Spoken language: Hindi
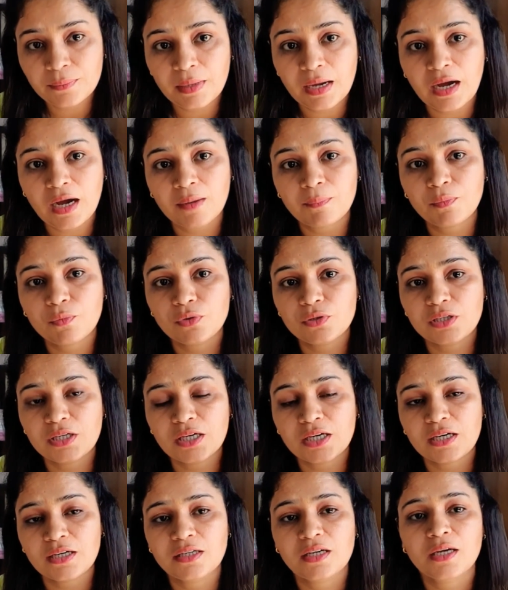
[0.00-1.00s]
मैं आपको
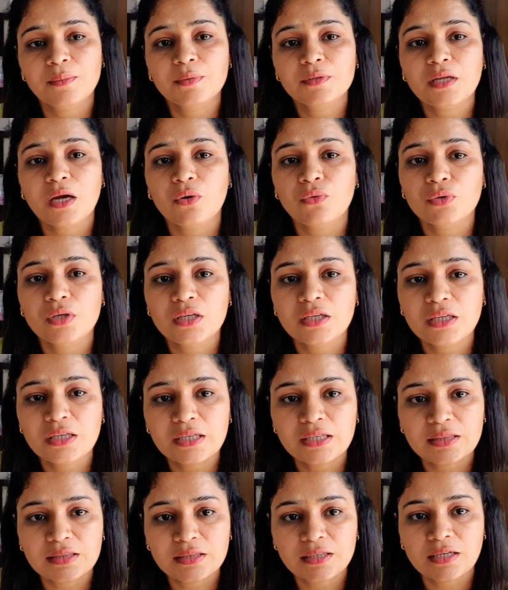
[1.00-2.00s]
ये करके बताऊंगी कि
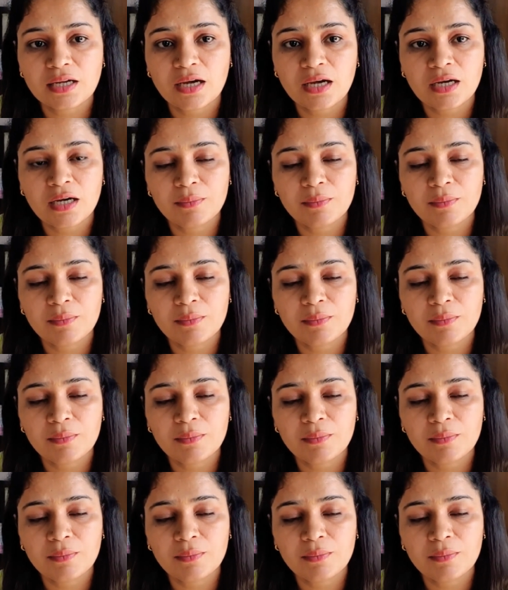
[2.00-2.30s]
कितना